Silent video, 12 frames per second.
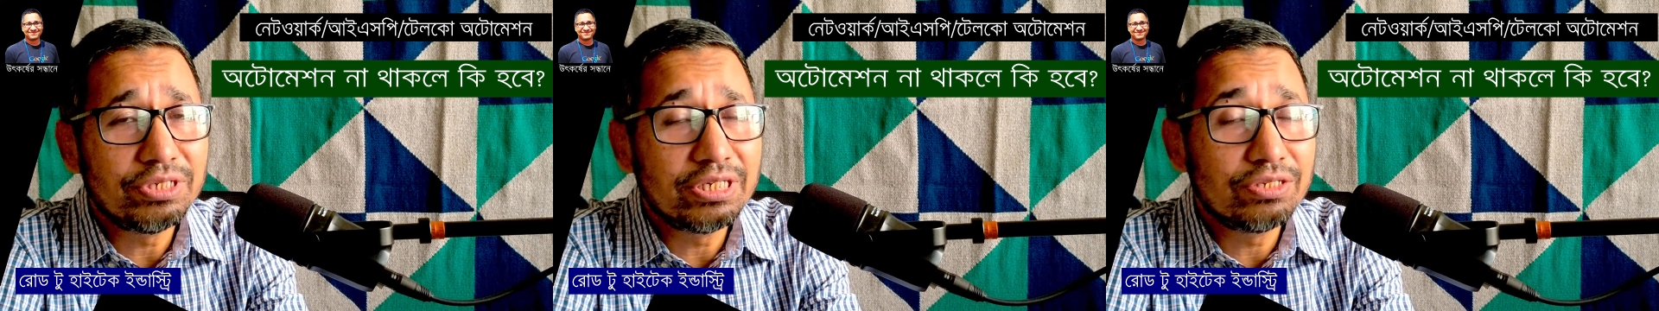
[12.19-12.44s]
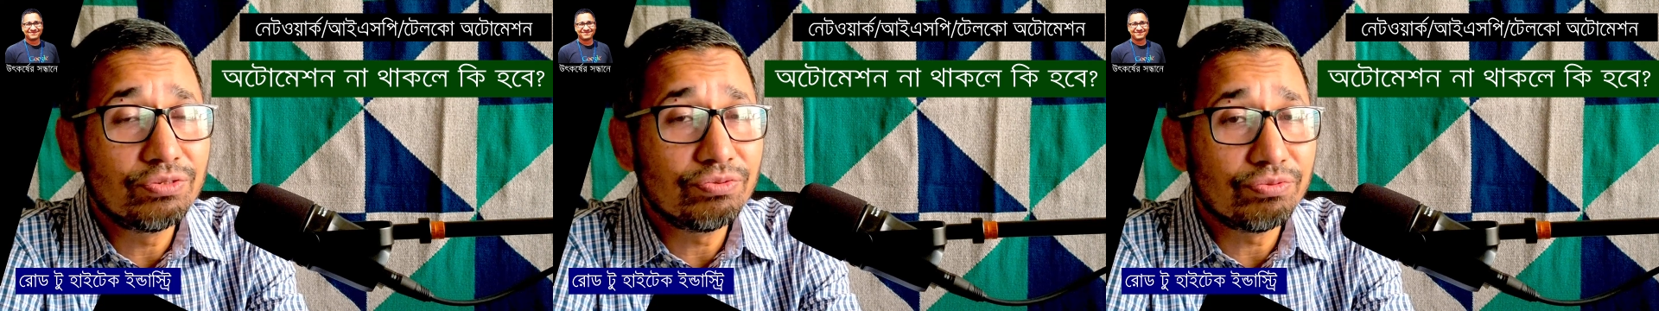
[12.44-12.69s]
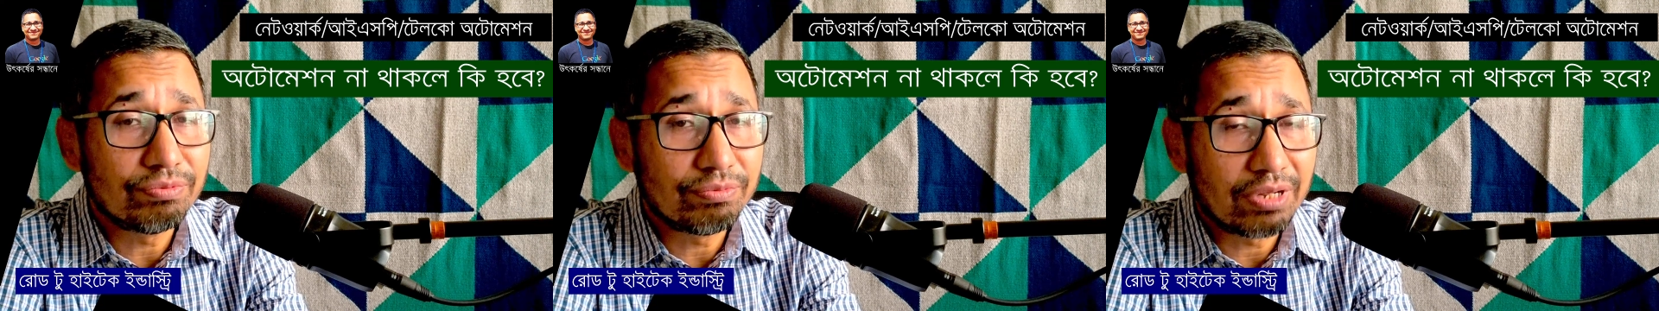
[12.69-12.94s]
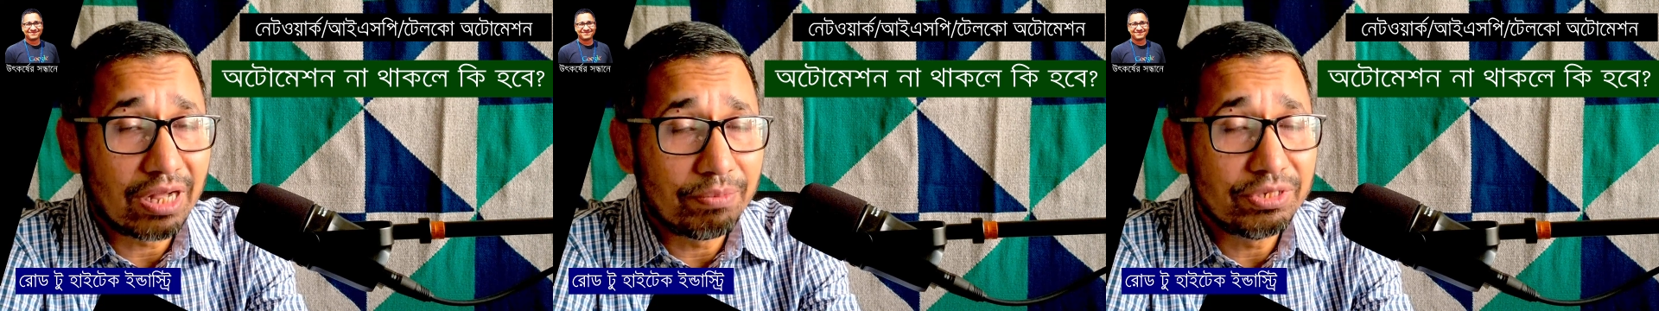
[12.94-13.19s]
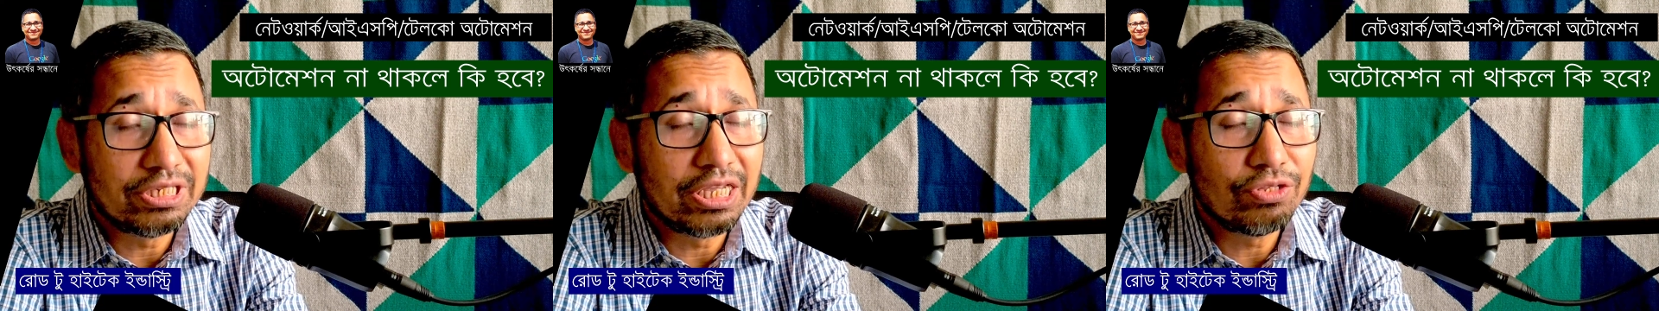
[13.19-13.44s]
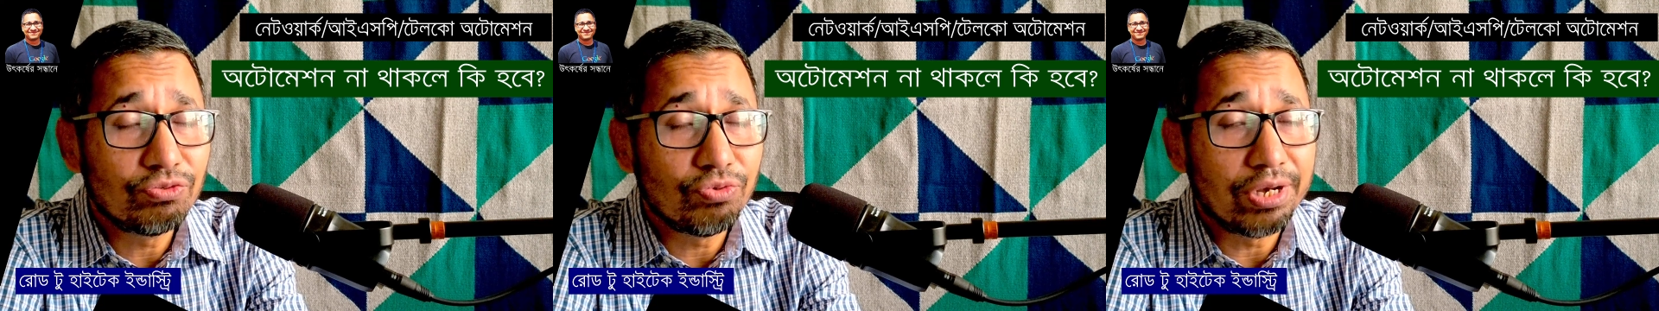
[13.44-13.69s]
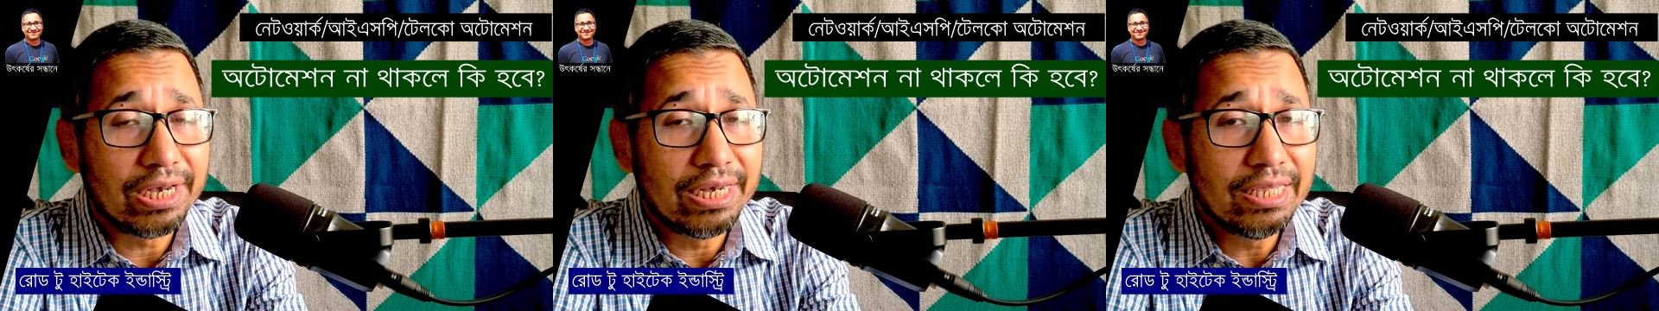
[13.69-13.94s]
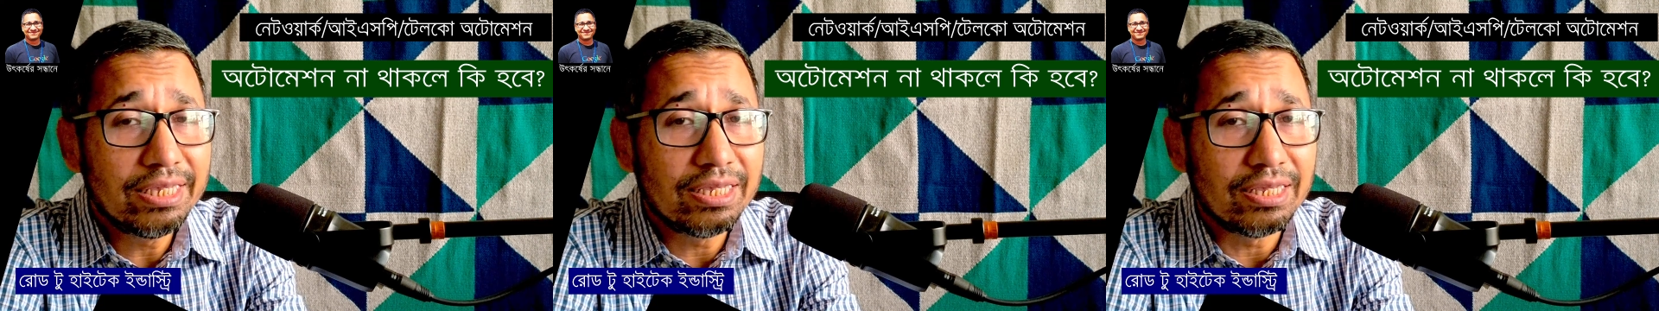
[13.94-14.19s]
আমি যেহেতু আমি যেহেতু
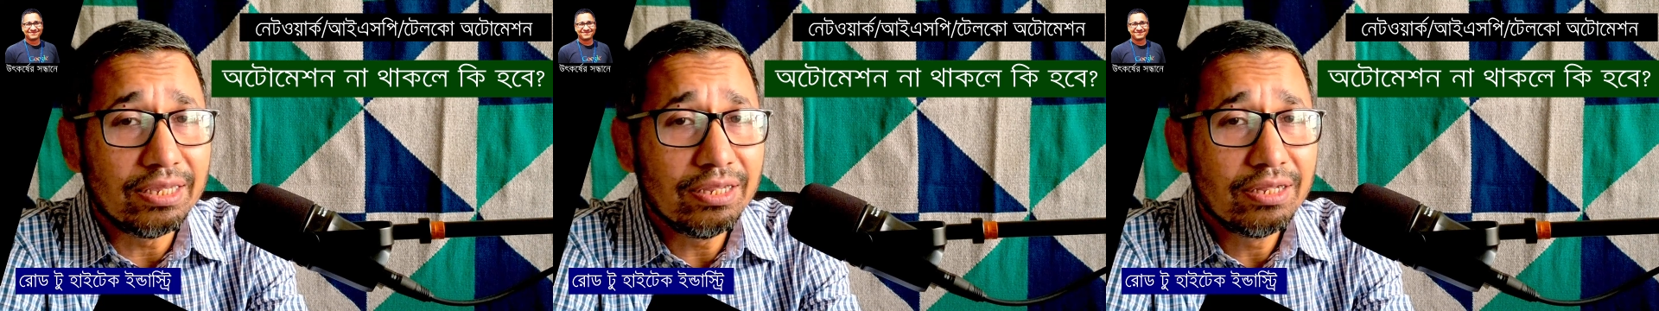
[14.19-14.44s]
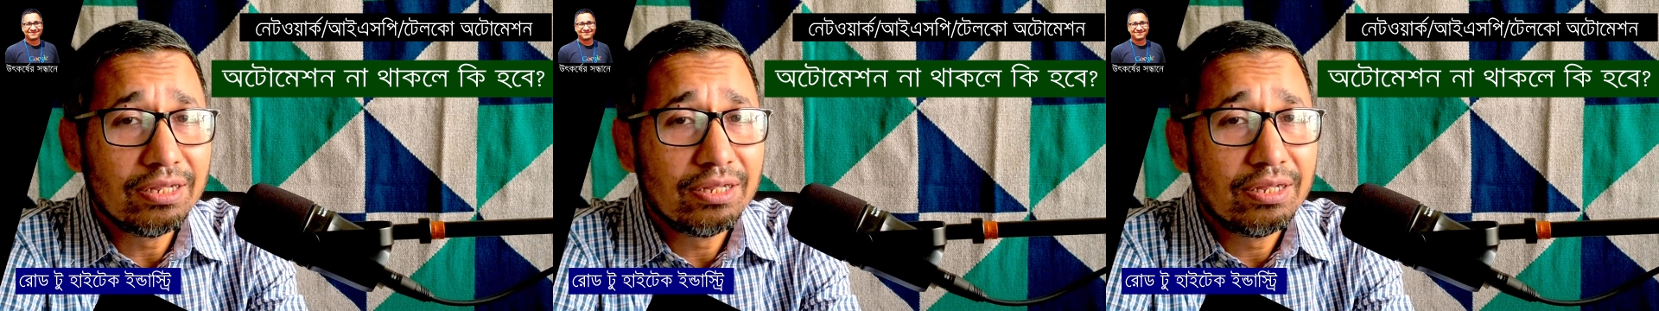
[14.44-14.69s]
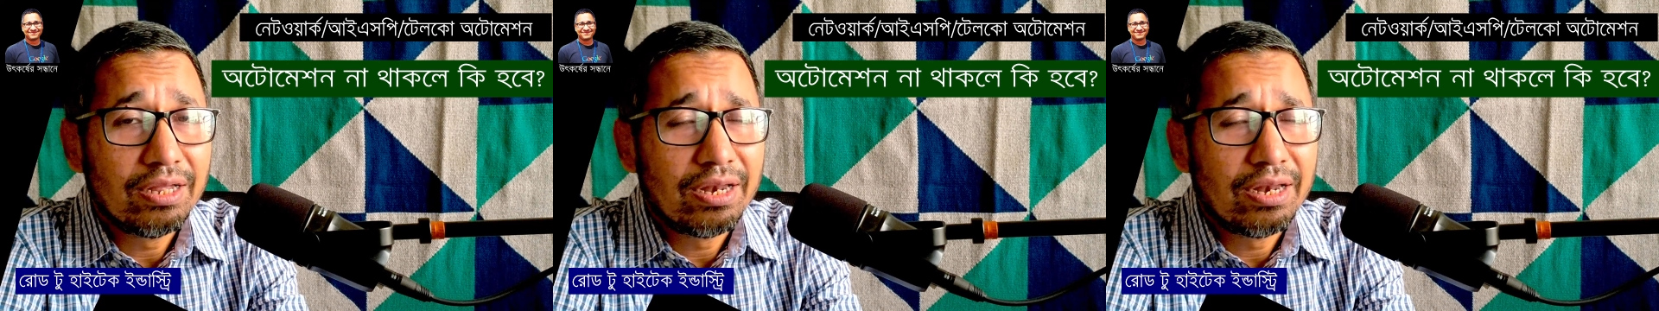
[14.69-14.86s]
লিখি